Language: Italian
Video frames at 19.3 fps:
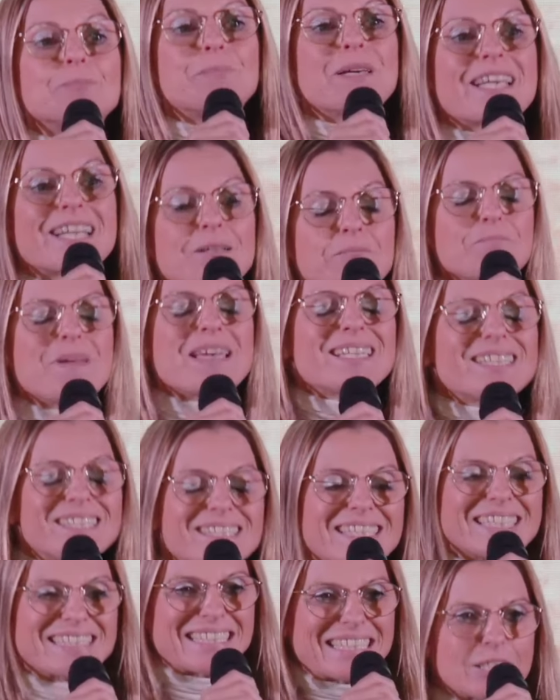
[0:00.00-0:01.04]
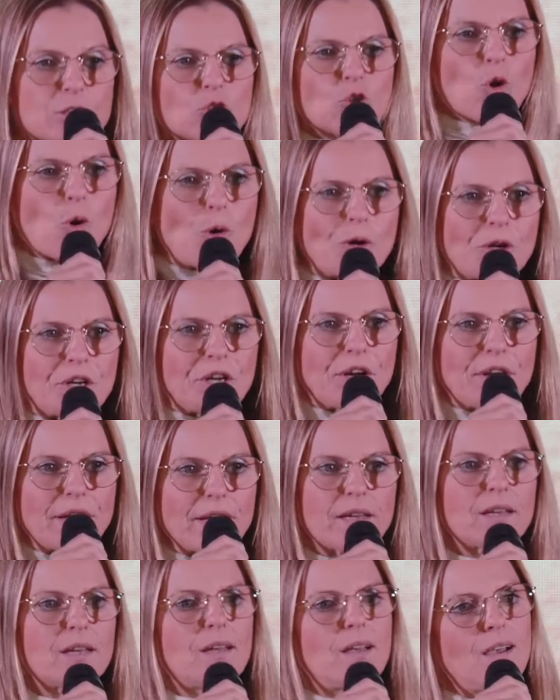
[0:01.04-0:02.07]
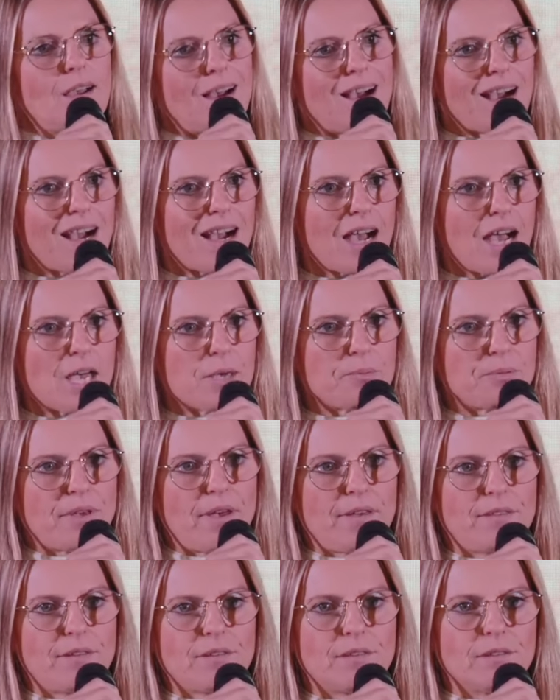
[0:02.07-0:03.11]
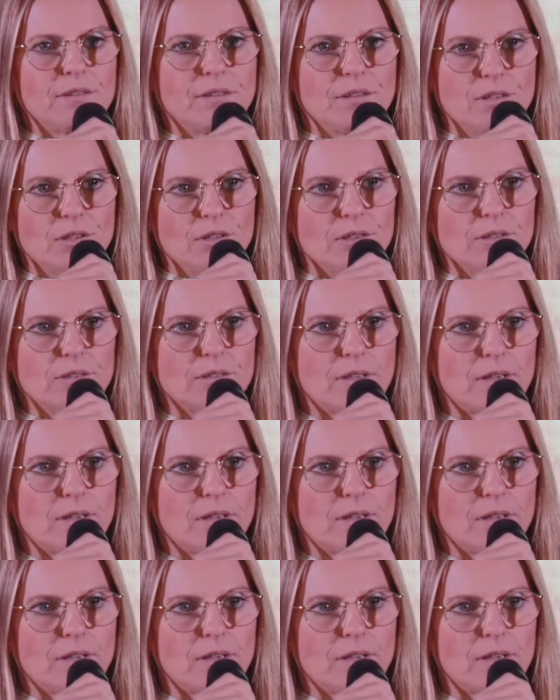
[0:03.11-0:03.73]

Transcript: permette di correre ai piedi di Dio.